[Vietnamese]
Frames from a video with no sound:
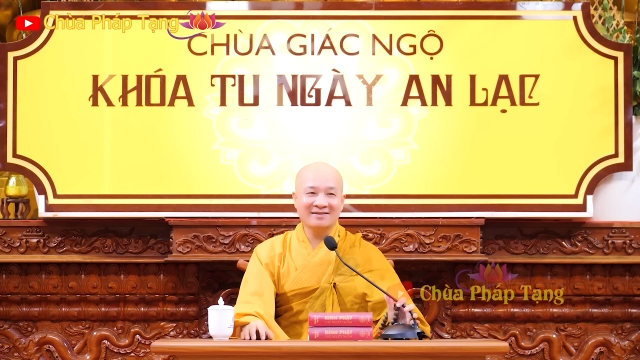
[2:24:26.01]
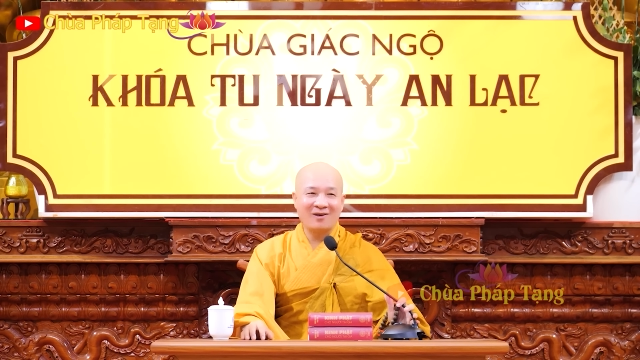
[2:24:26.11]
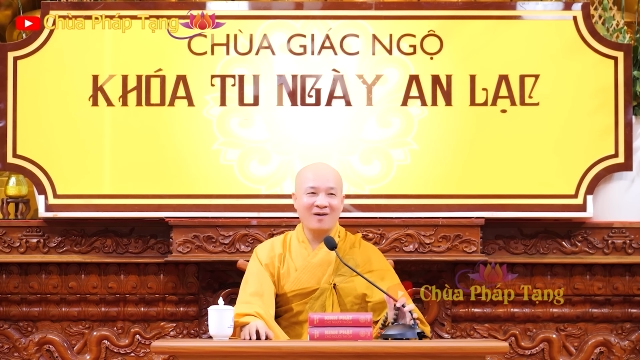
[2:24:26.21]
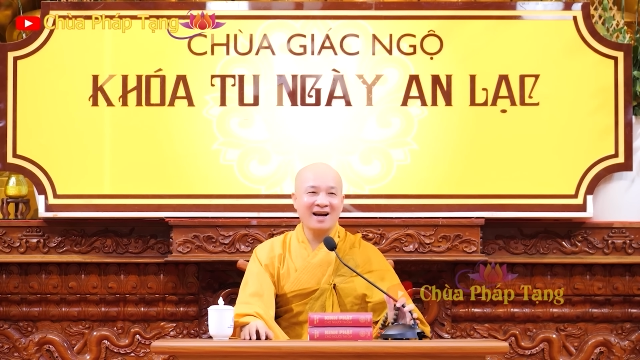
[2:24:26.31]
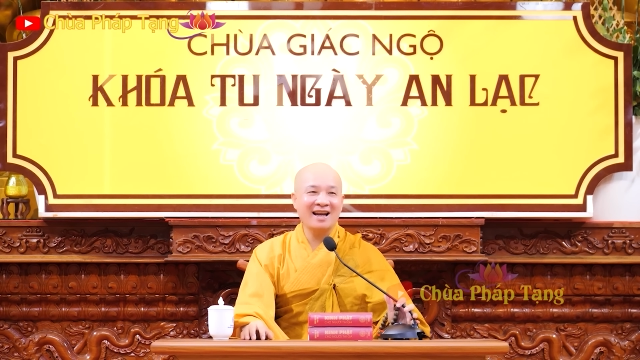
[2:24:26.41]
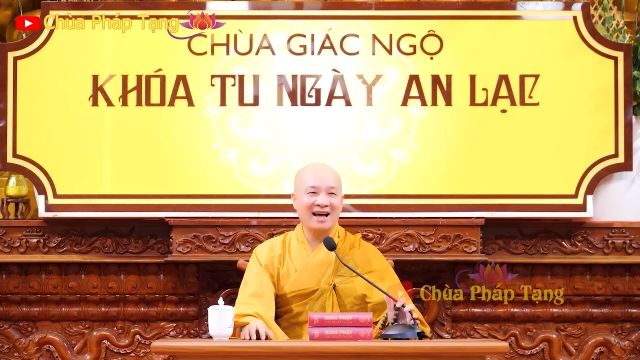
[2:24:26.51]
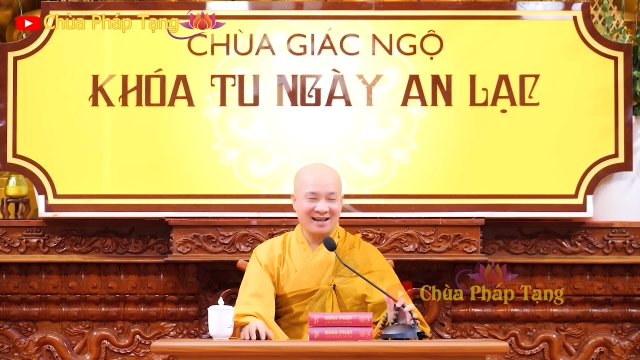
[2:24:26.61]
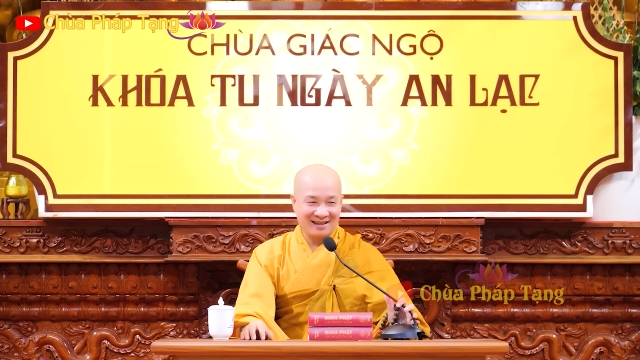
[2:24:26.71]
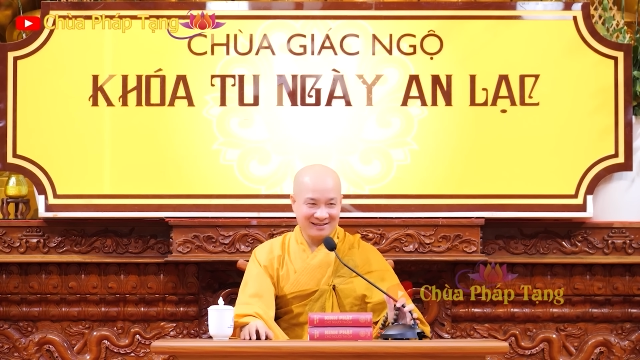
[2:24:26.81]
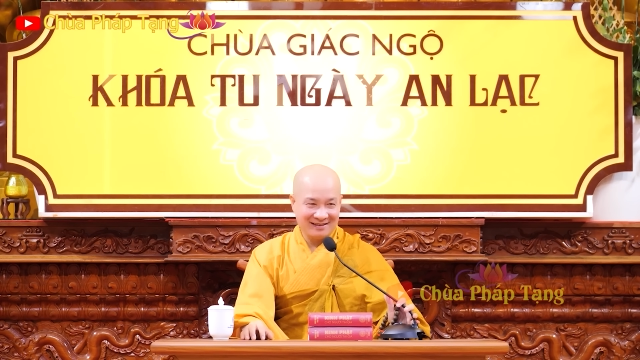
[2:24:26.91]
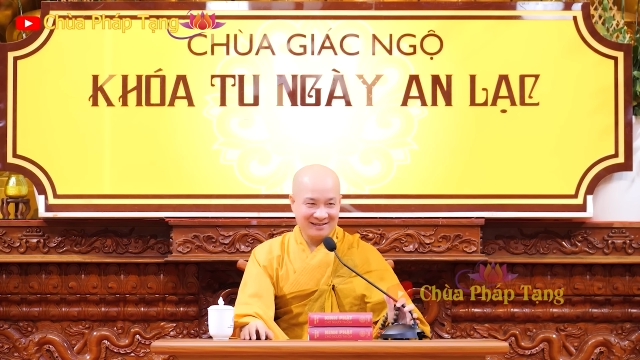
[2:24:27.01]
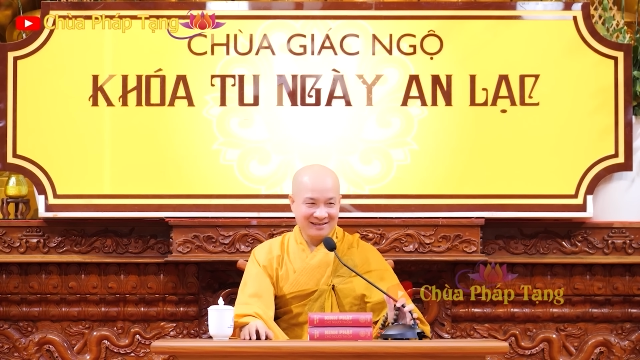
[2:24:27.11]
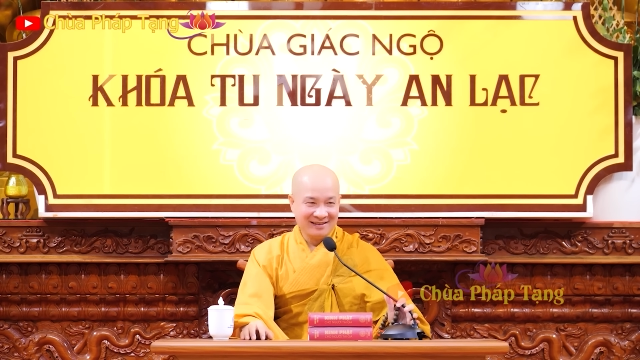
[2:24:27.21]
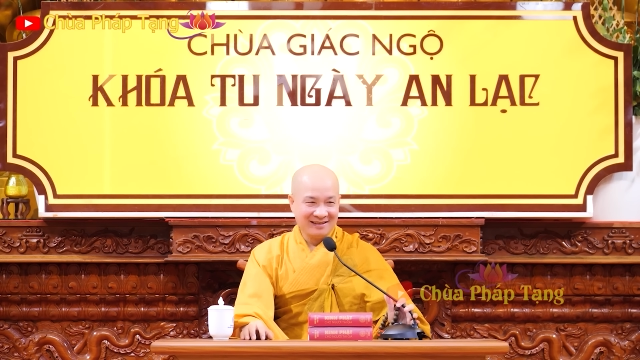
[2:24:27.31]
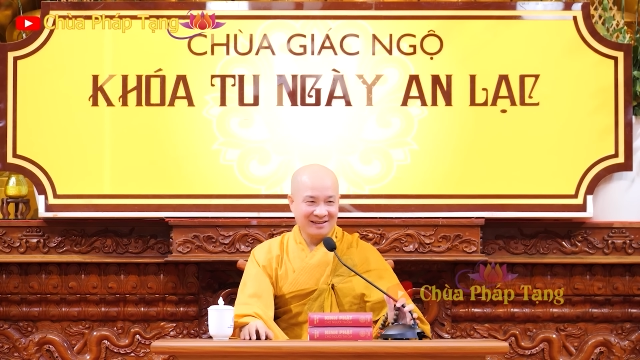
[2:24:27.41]
1-2 lần
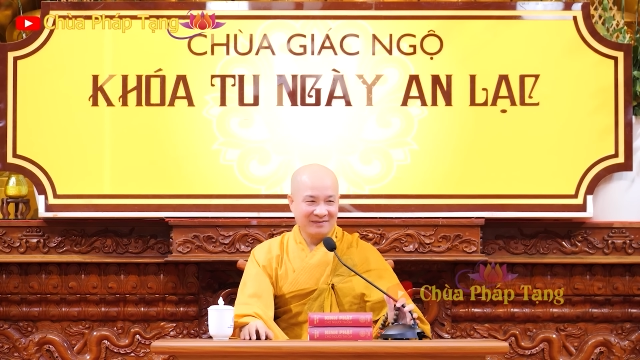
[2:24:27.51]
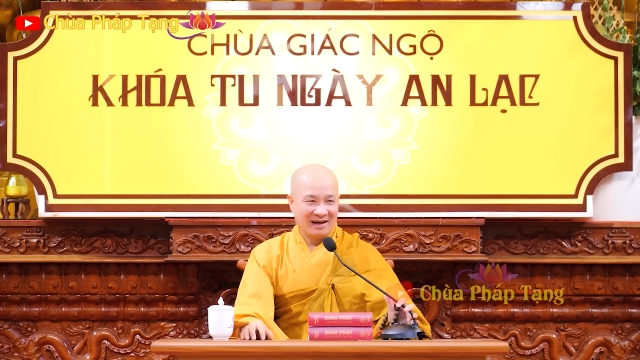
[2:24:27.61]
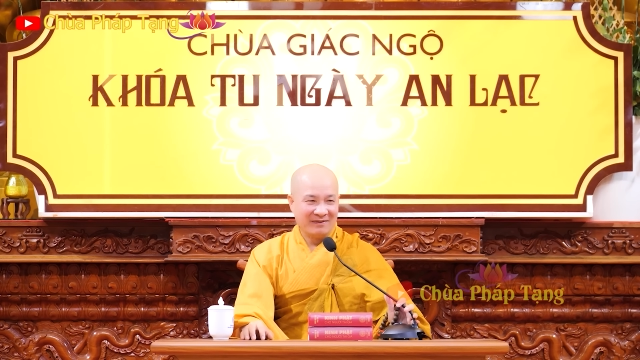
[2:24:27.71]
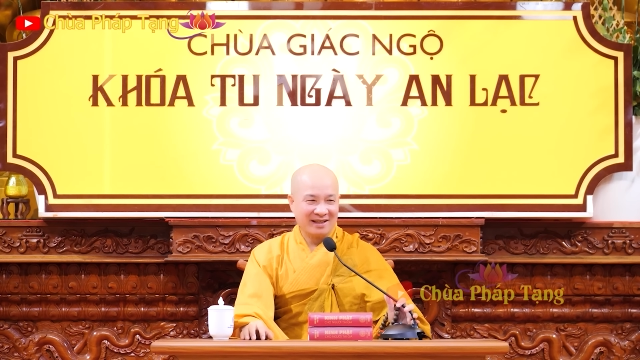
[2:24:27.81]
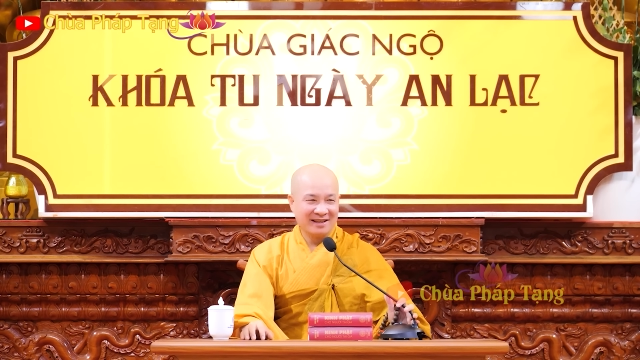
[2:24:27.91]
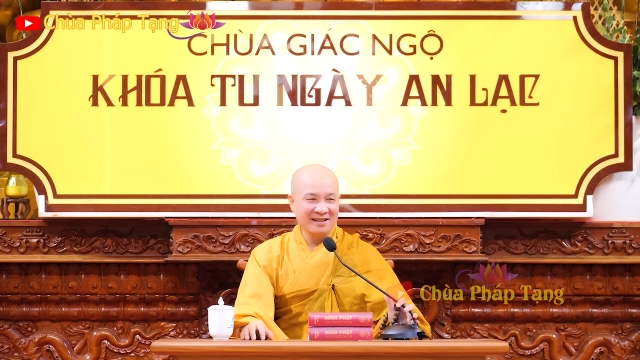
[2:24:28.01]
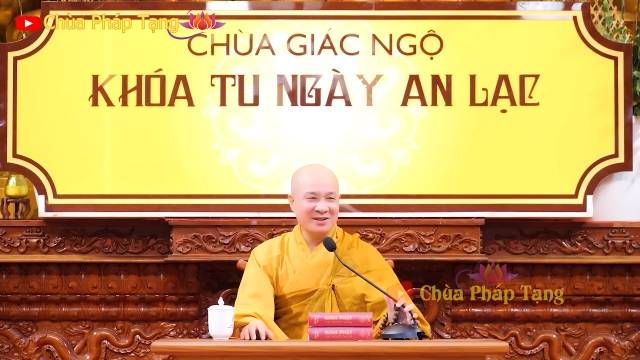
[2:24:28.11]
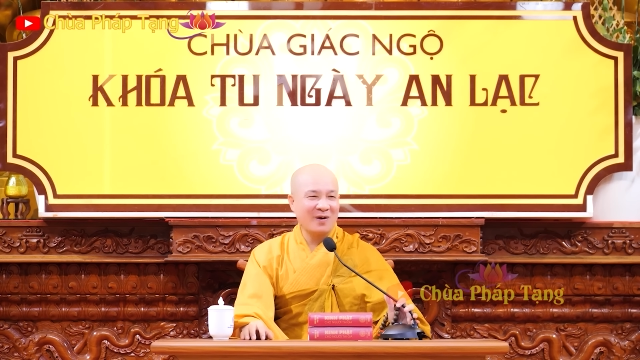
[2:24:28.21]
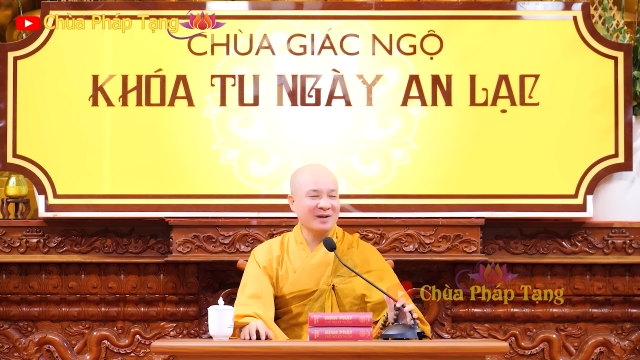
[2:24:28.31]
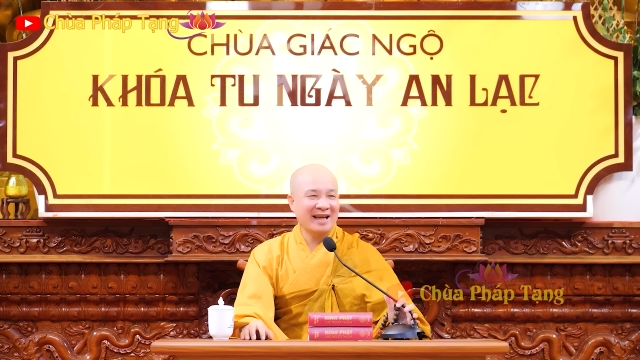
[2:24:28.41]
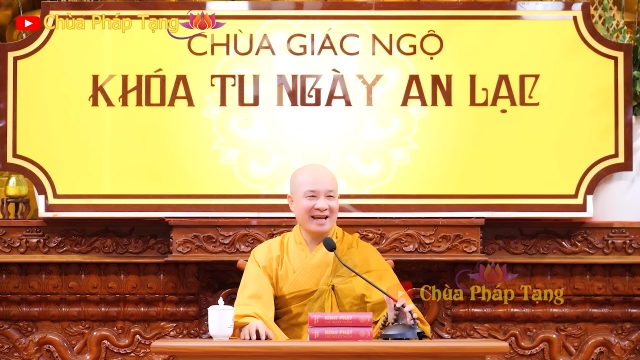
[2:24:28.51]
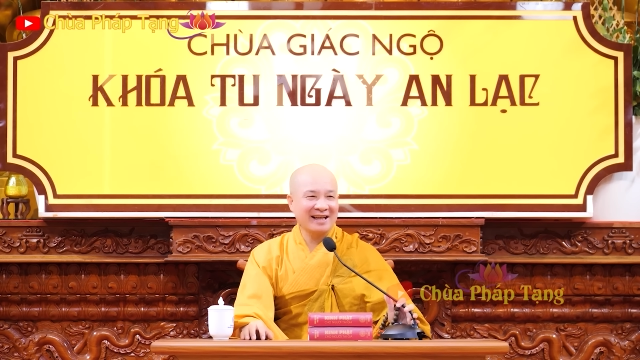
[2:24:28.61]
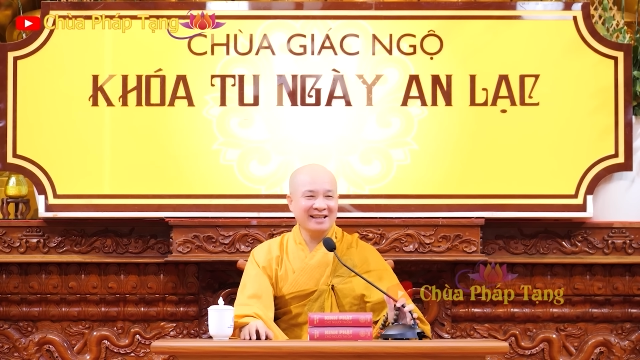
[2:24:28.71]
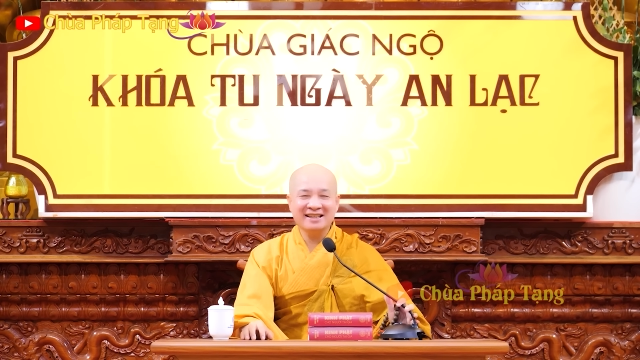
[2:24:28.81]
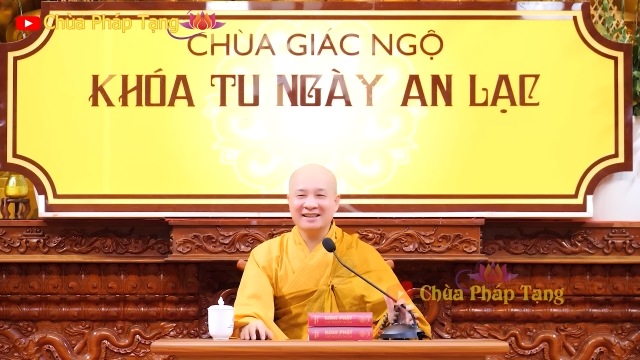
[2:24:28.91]
được, chứ mà mình giữ trọn
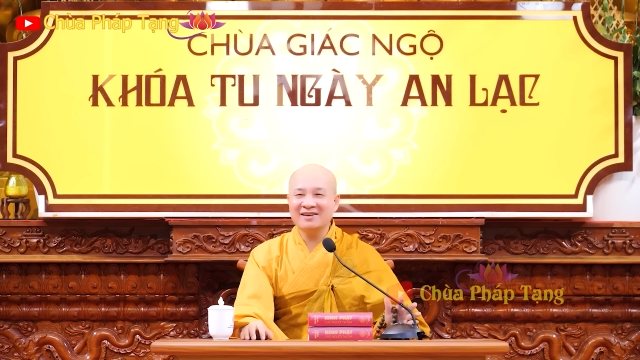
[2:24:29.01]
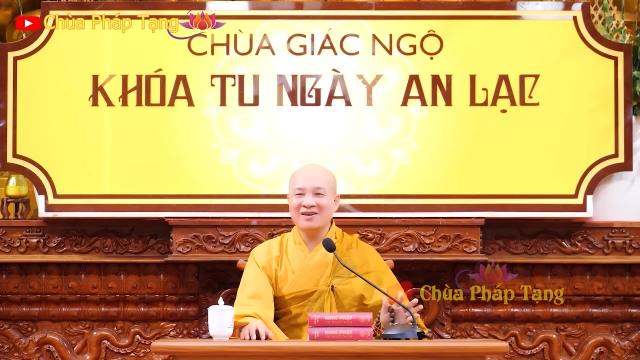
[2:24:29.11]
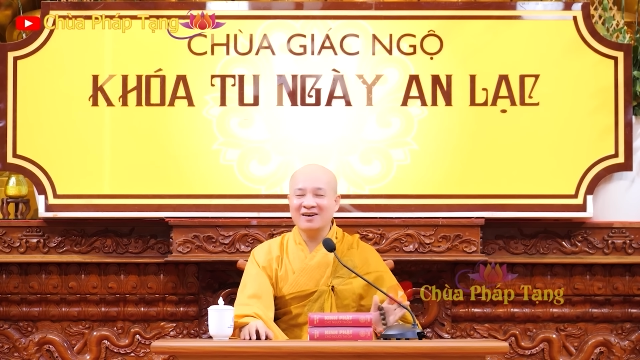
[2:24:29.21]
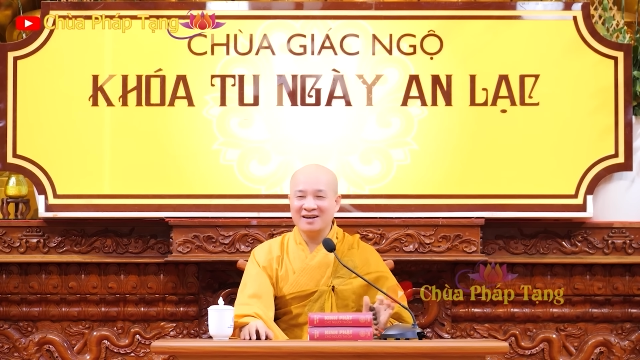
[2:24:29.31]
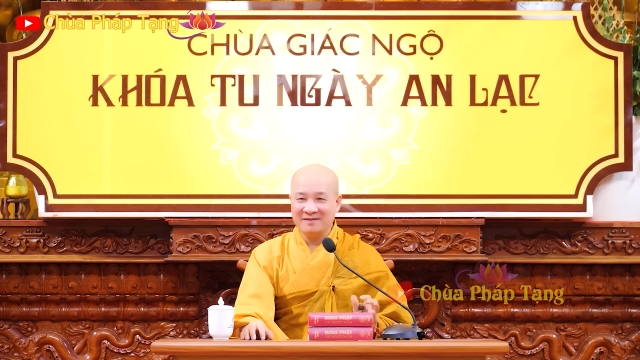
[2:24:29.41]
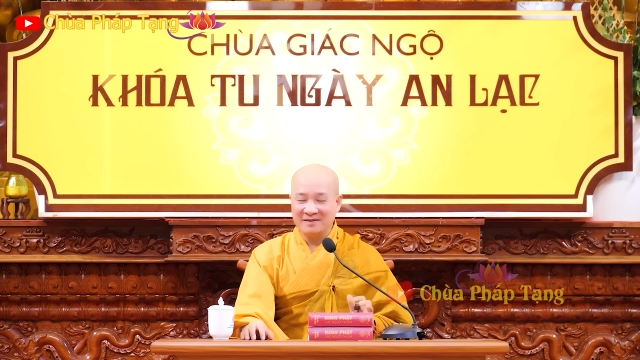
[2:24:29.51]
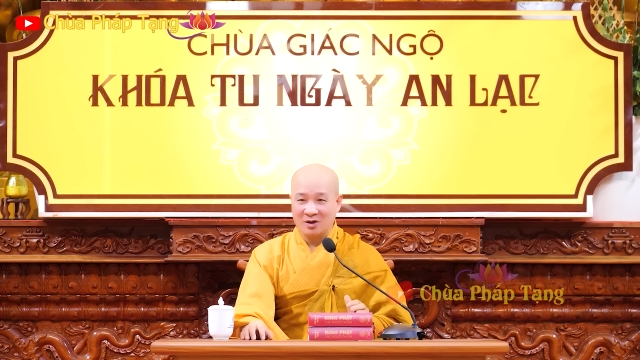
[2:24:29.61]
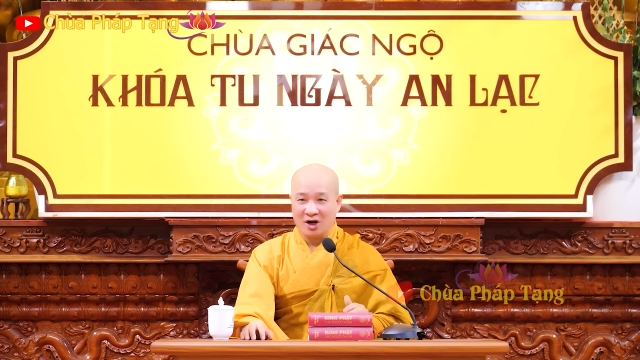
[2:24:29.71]
vẹn á, nó khó lắm.